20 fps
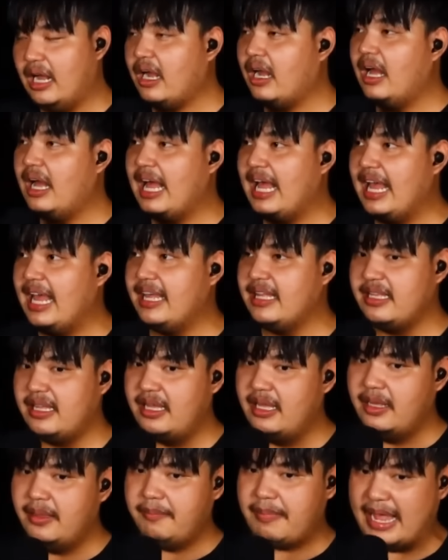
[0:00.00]
แล้วก็ให้
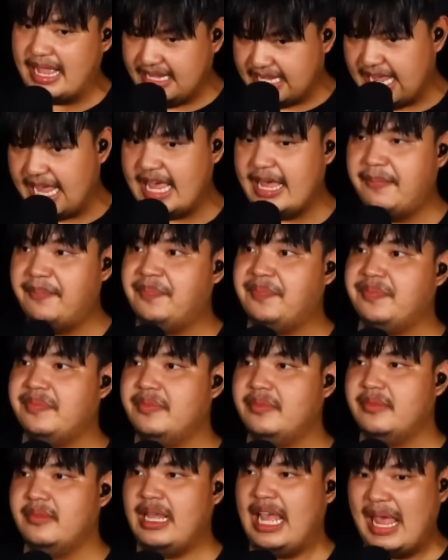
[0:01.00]
แผ่นเกม
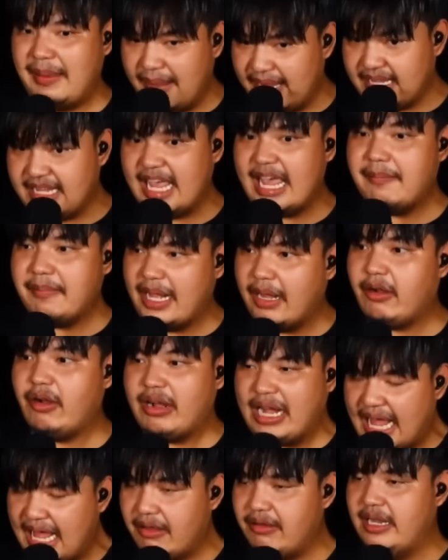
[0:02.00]
ให้แผ่นเกม
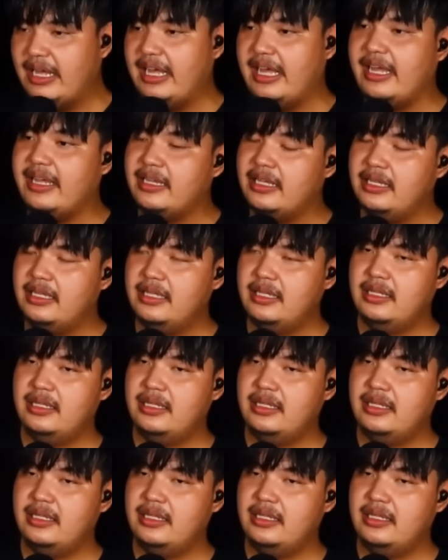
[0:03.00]
เก้าเก้าเก้าเลย